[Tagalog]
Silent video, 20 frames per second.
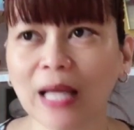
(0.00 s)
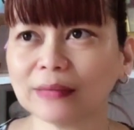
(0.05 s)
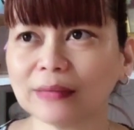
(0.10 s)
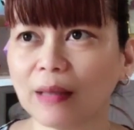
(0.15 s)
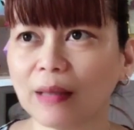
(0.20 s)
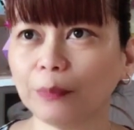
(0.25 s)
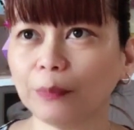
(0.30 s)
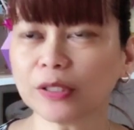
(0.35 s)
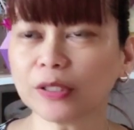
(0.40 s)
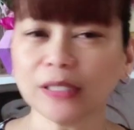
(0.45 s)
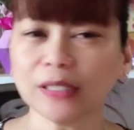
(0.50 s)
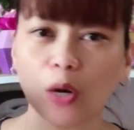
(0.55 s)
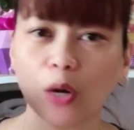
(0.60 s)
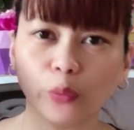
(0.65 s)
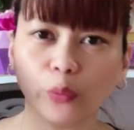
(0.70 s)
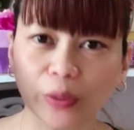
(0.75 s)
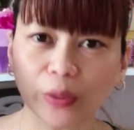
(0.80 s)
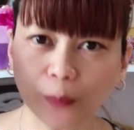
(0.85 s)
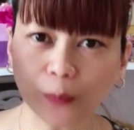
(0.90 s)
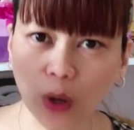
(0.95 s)
Tapos
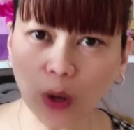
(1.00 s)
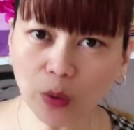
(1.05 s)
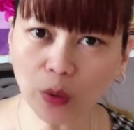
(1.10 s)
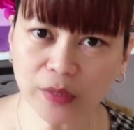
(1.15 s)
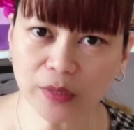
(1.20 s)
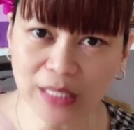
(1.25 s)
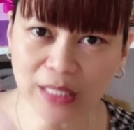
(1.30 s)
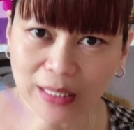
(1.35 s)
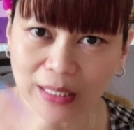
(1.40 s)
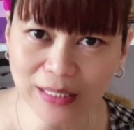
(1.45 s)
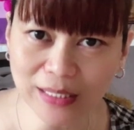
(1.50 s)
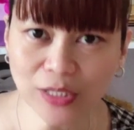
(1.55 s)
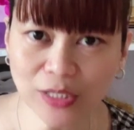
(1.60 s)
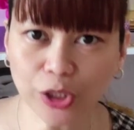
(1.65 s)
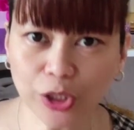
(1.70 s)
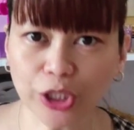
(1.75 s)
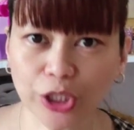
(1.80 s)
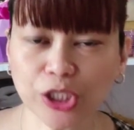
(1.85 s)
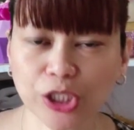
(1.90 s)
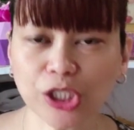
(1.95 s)
nauwi po ako sa
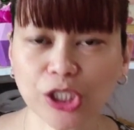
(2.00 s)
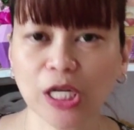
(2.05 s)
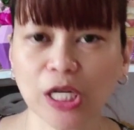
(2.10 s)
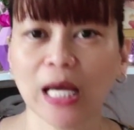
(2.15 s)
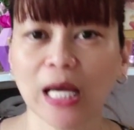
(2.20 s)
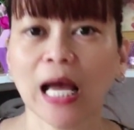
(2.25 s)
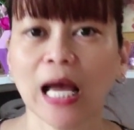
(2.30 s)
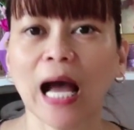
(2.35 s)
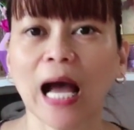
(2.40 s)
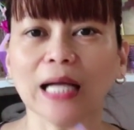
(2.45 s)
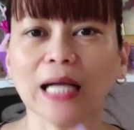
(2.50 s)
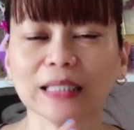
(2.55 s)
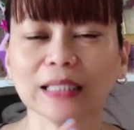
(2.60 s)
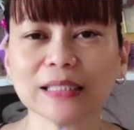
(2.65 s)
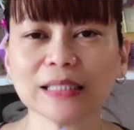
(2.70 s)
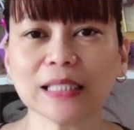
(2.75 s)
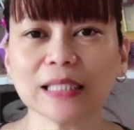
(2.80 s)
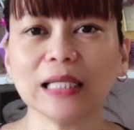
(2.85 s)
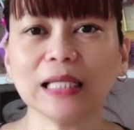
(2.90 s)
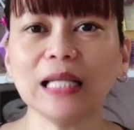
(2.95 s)
research hanggang
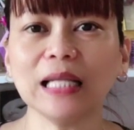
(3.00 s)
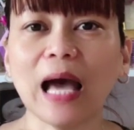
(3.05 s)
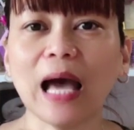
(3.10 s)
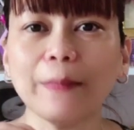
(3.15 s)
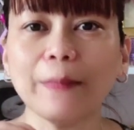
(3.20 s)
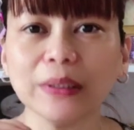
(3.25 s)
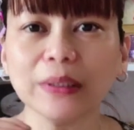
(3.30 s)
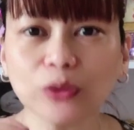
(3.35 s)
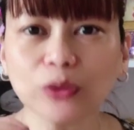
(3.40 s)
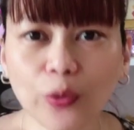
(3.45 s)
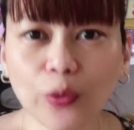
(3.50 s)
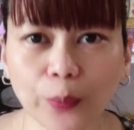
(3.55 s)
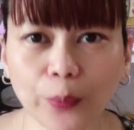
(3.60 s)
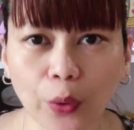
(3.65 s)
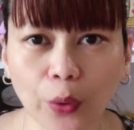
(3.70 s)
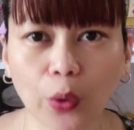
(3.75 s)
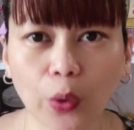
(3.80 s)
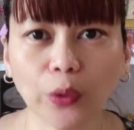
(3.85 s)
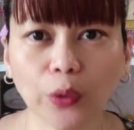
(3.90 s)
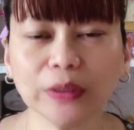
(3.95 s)
sa nalaman ko
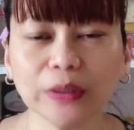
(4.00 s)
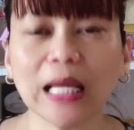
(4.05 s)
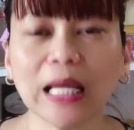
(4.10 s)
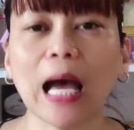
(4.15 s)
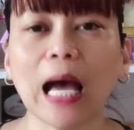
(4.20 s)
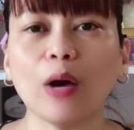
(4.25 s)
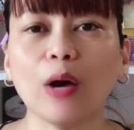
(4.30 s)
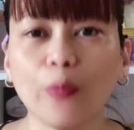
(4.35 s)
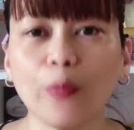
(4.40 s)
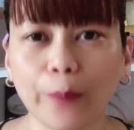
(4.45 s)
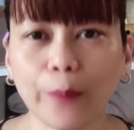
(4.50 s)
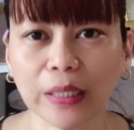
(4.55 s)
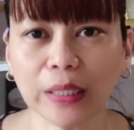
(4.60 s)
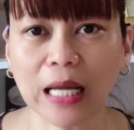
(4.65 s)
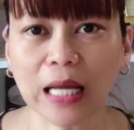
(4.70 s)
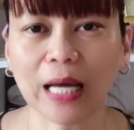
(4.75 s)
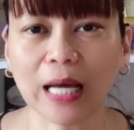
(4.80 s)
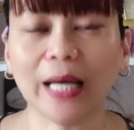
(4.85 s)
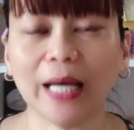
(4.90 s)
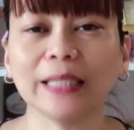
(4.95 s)
po na ako
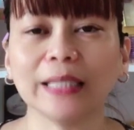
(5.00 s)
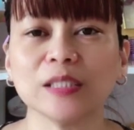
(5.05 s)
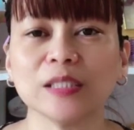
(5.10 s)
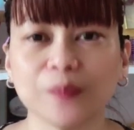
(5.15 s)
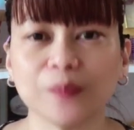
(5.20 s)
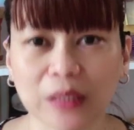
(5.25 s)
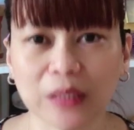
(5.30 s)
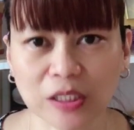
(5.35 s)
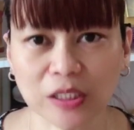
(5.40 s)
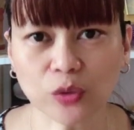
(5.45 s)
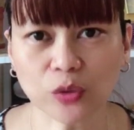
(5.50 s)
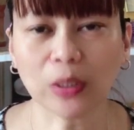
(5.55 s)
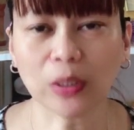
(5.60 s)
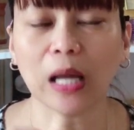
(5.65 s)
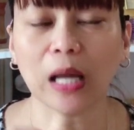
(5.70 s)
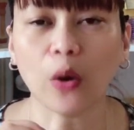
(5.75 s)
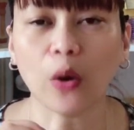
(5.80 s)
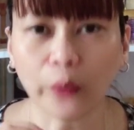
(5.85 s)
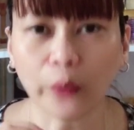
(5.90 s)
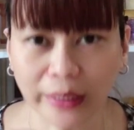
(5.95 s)
pala ay spiritual
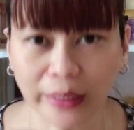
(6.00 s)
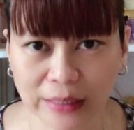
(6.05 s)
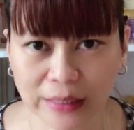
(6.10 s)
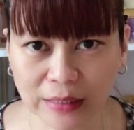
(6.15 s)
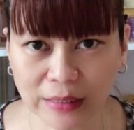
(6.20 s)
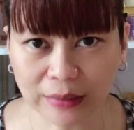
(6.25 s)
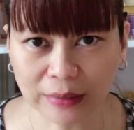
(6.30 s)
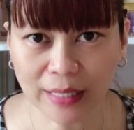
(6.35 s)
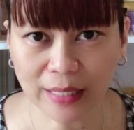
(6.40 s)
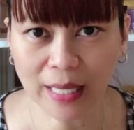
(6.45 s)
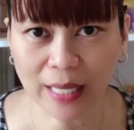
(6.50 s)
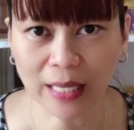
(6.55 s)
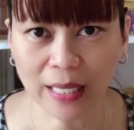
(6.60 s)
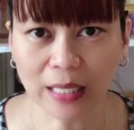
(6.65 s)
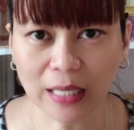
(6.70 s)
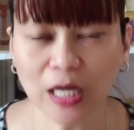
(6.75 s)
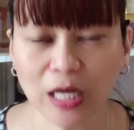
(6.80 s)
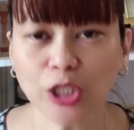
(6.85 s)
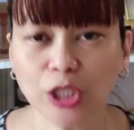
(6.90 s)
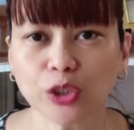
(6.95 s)
awakening na.
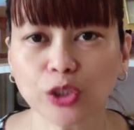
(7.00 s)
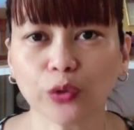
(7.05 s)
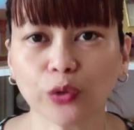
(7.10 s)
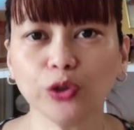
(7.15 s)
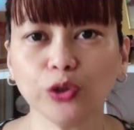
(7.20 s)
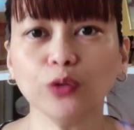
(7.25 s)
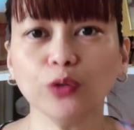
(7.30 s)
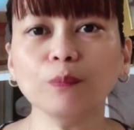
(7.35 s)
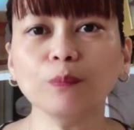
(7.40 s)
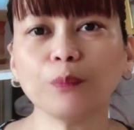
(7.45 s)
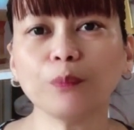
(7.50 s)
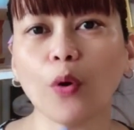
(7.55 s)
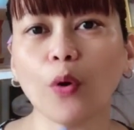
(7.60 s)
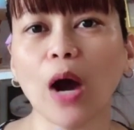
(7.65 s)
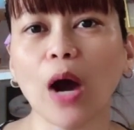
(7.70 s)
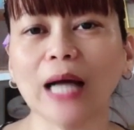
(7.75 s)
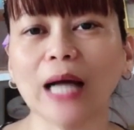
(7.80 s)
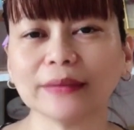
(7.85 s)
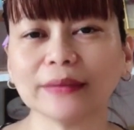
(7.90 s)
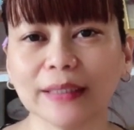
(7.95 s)
So yun
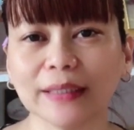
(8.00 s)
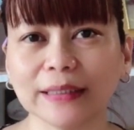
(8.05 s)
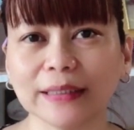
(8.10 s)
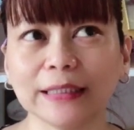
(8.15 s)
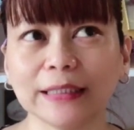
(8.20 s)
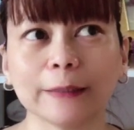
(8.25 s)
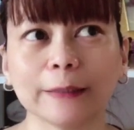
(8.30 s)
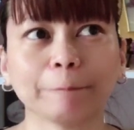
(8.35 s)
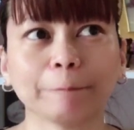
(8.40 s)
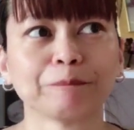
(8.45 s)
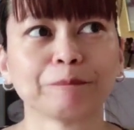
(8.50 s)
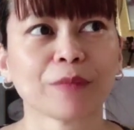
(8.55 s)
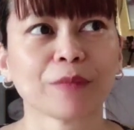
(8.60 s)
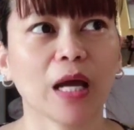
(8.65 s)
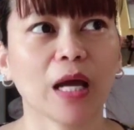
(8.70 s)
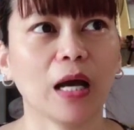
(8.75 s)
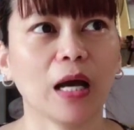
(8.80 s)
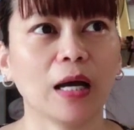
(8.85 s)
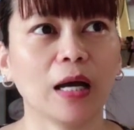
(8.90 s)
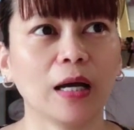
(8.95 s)
po ang naging
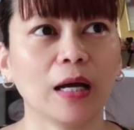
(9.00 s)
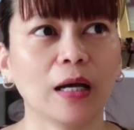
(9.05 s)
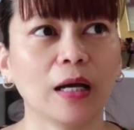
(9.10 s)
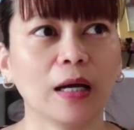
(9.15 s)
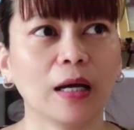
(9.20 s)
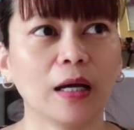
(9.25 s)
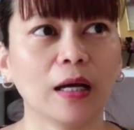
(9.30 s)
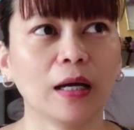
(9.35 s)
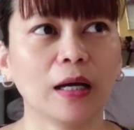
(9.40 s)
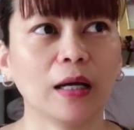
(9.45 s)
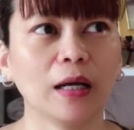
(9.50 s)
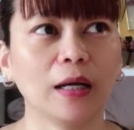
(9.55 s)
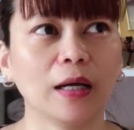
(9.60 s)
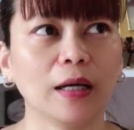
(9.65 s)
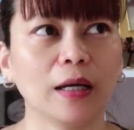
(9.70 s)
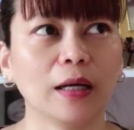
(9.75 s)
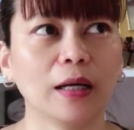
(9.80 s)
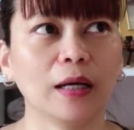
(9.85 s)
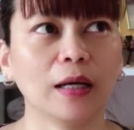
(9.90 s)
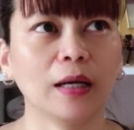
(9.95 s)
uh,
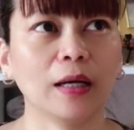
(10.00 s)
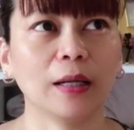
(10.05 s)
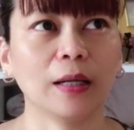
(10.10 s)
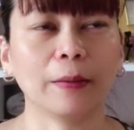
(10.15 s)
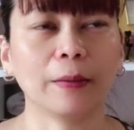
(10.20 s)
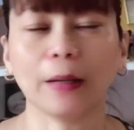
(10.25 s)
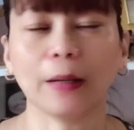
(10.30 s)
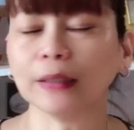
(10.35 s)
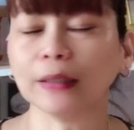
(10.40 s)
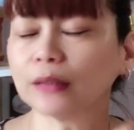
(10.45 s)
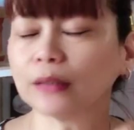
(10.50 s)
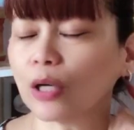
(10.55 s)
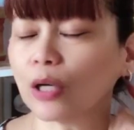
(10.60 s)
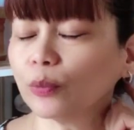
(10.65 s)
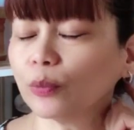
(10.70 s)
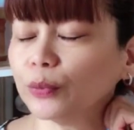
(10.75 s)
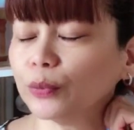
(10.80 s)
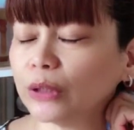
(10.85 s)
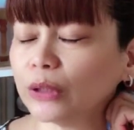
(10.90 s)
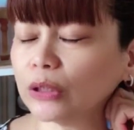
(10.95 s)
uh, ang
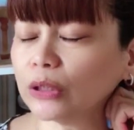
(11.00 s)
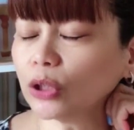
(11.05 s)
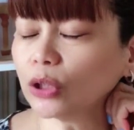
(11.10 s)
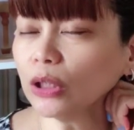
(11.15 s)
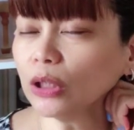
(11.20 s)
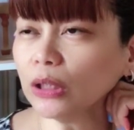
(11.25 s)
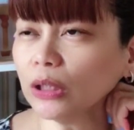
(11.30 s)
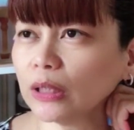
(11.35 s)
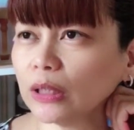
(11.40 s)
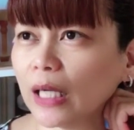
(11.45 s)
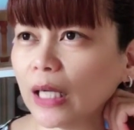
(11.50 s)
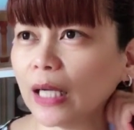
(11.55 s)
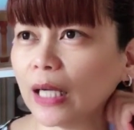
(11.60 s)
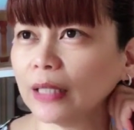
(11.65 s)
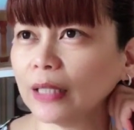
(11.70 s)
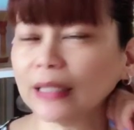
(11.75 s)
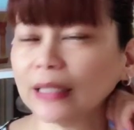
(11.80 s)
tawag po dito, uh,